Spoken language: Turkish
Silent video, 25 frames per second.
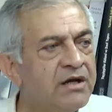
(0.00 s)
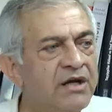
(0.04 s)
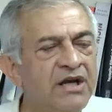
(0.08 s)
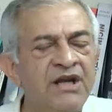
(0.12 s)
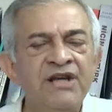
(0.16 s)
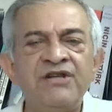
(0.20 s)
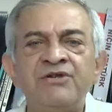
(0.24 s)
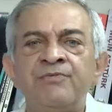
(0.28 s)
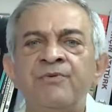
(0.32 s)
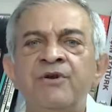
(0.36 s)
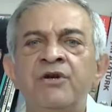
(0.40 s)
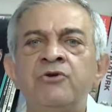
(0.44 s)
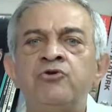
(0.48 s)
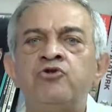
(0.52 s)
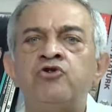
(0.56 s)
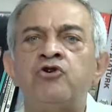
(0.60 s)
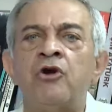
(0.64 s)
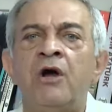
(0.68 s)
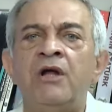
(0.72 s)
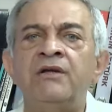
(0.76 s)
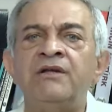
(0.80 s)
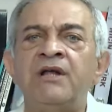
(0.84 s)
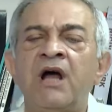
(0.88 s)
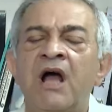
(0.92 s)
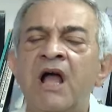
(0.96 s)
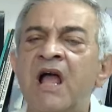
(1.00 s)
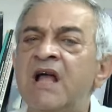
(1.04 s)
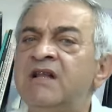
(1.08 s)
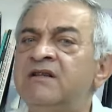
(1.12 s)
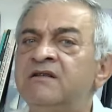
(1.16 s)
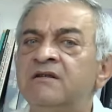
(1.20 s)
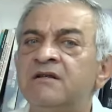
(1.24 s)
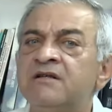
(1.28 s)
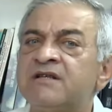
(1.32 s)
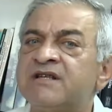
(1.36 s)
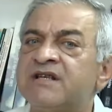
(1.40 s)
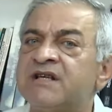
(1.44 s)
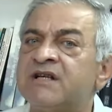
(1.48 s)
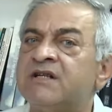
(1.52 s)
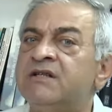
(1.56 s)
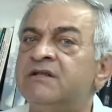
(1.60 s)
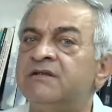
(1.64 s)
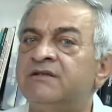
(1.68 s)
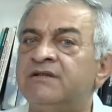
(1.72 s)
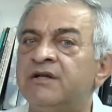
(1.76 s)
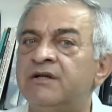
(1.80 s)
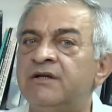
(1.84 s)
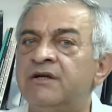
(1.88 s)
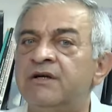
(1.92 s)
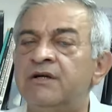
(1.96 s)
İzmir'in şu anda en
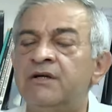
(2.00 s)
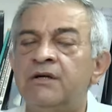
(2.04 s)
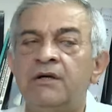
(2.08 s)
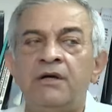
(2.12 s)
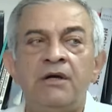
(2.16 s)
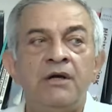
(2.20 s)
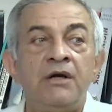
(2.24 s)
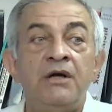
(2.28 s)
sıkıntılı